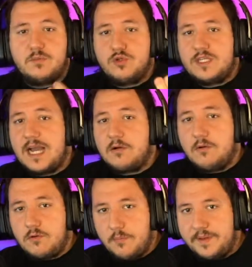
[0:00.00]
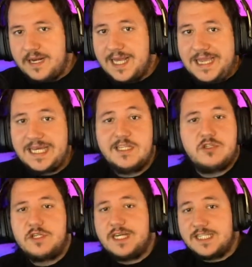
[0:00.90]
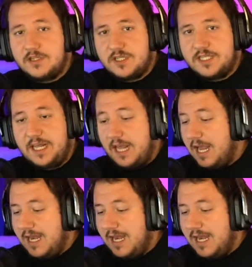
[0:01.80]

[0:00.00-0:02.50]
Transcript: música con copyright. Esto siga siendo así.